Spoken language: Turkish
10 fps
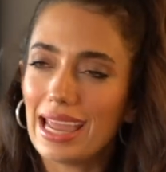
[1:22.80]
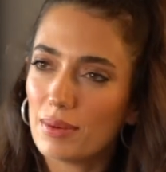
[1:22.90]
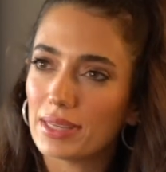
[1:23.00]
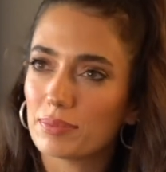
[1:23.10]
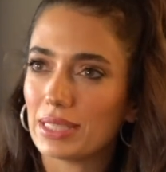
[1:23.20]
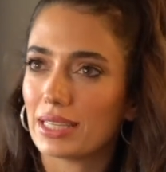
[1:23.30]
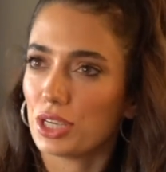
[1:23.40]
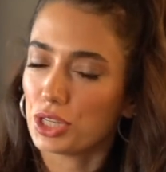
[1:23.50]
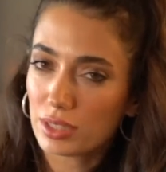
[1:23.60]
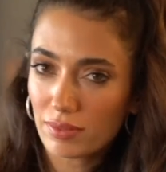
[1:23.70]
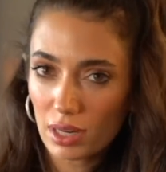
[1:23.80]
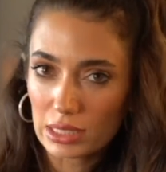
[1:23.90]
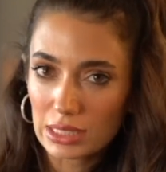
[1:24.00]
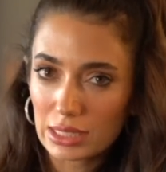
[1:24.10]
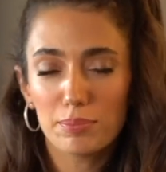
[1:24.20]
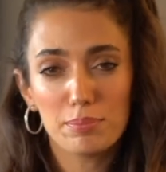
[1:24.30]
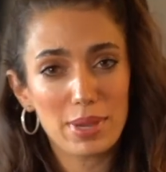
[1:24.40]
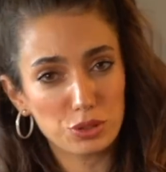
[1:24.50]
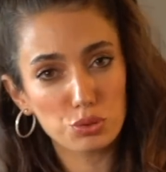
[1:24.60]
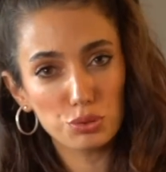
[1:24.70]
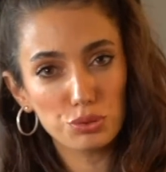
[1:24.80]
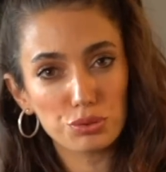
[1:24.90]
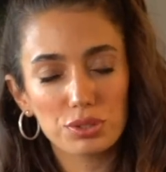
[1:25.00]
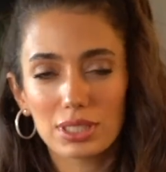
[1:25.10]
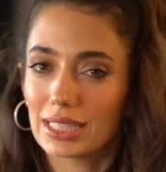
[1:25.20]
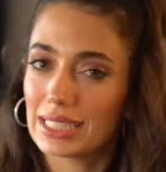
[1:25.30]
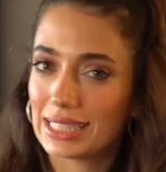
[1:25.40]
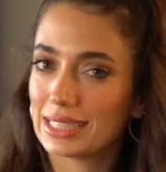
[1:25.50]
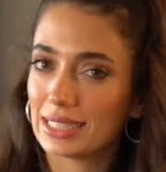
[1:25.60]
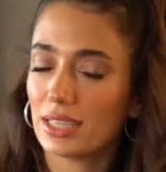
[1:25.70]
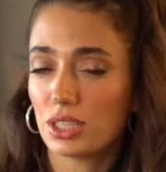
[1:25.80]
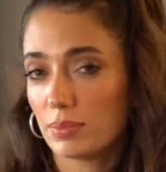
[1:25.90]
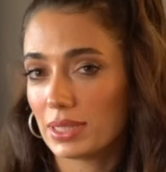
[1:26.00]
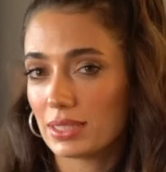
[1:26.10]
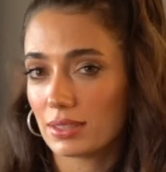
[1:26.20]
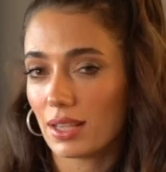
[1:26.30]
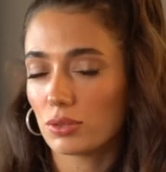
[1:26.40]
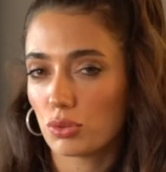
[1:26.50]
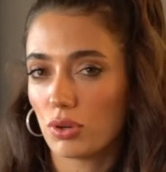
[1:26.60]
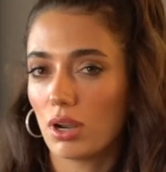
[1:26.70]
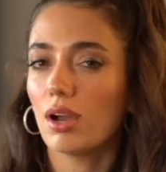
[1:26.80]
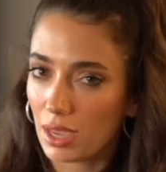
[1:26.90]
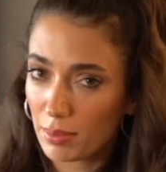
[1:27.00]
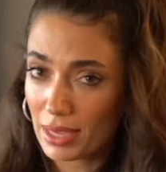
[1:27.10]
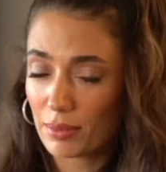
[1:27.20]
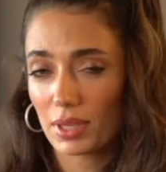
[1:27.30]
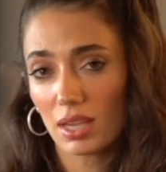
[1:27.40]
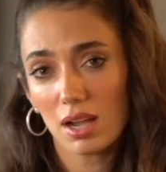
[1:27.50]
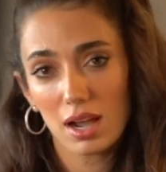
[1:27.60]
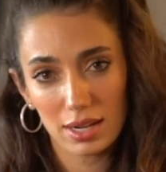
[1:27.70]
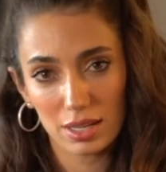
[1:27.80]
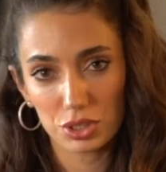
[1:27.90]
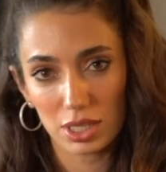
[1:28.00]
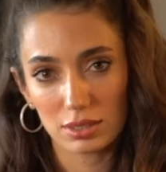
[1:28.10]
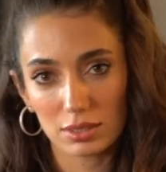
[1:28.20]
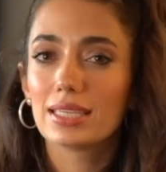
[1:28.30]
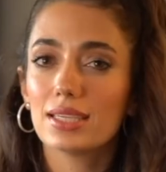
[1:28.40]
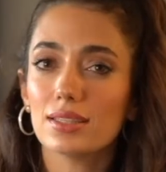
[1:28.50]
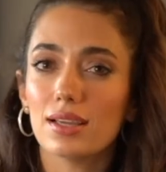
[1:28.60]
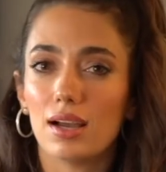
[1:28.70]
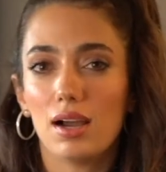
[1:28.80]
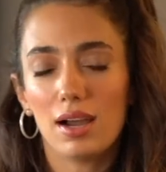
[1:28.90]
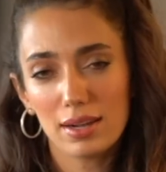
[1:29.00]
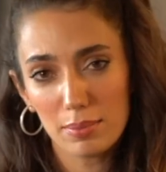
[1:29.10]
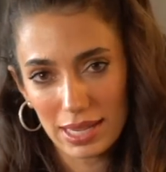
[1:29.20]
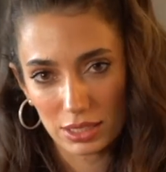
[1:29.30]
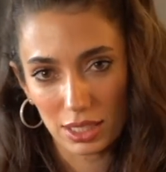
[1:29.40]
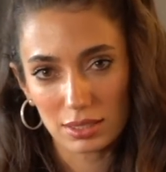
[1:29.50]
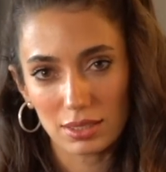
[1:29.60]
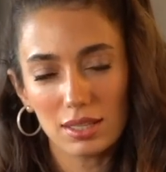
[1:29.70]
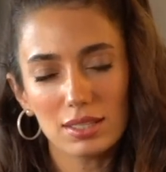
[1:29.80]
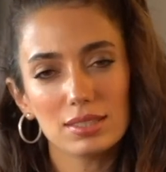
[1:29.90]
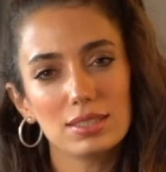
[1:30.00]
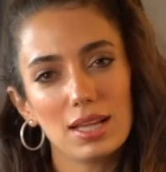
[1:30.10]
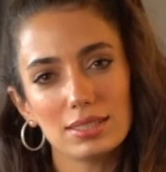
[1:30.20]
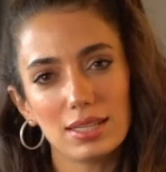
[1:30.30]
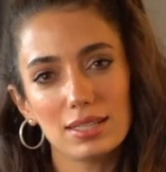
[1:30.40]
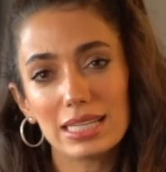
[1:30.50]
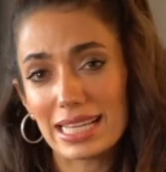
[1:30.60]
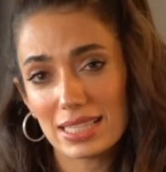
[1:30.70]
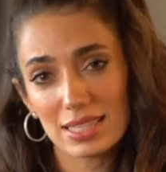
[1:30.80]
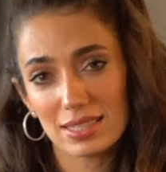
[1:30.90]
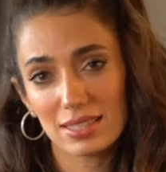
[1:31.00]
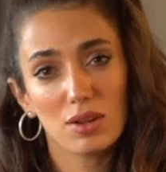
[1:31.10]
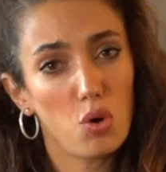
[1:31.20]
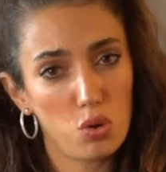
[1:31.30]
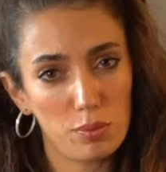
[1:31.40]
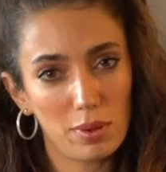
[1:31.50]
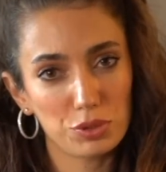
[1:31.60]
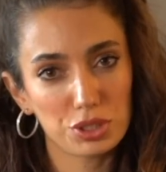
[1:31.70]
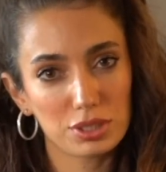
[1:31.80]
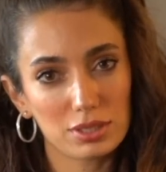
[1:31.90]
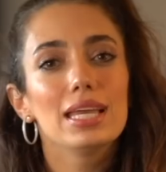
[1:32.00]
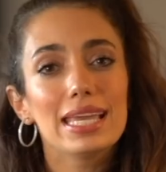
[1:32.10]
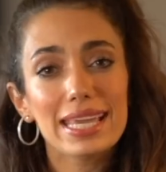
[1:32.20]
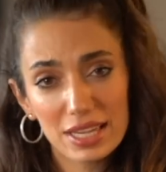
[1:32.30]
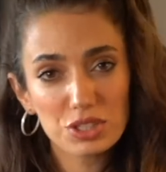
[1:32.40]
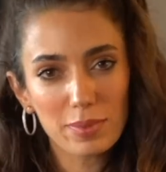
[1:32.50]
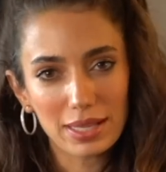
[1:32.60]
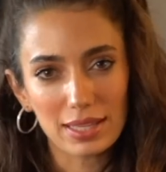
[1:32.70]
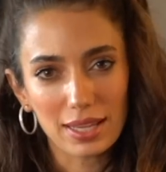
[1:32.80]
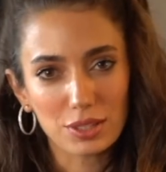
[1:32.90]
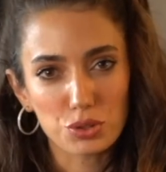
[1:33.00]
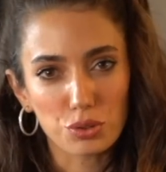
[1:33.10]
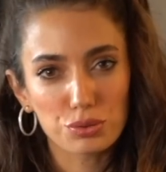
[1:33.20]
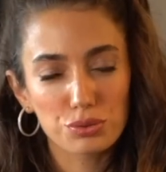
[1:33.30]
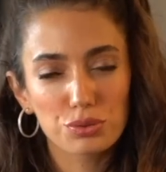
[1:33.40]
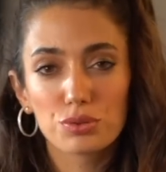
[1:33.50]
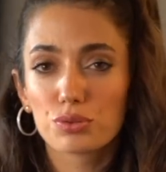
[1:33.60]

elbet bir işi vardır, meşguldür ya da sizi işi bittikten sonra eminim ki arayacaktır. Ya da aramayacaksa zaten hiç sizin olmamıştır. İkinci maddeye geçiyoruz.